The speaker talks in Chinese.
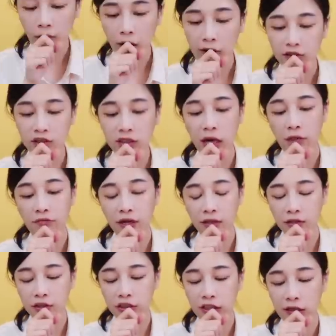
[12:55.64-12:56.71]
它吃起来非
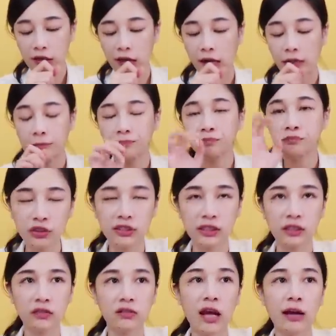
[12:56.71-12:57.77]
常的健康哎，就是整
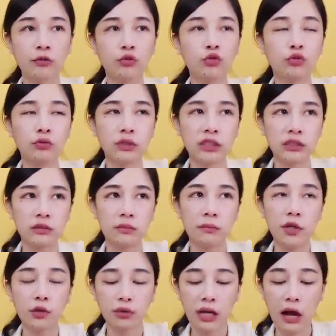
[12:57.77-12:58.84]
个糖度其实
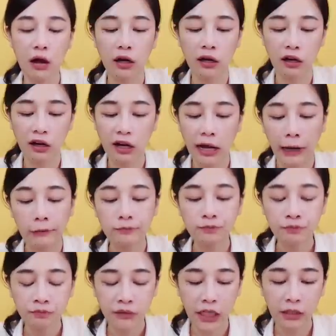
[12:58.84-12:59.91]
没有到很高，
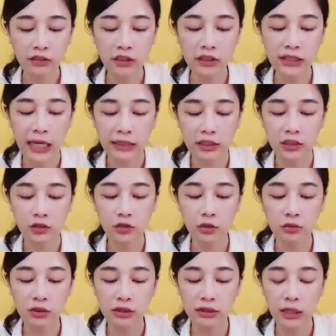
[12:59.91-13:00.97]
然后吃起来其实
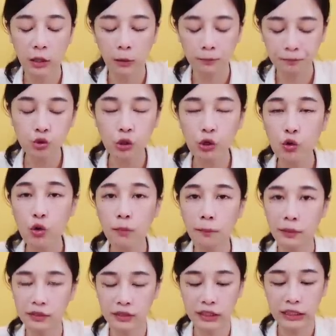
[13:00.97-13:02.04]
都是那种水果
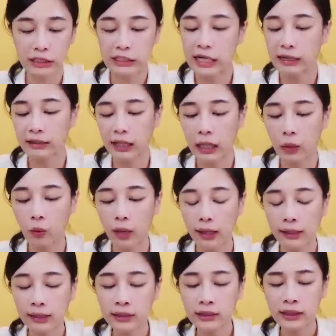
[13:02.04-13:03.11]
本身的香甜
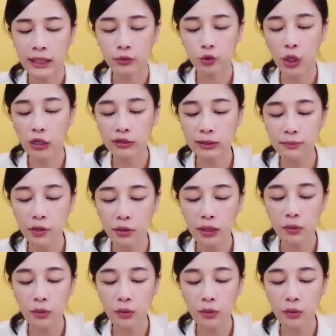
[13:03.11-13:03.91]
味，感觉好像没有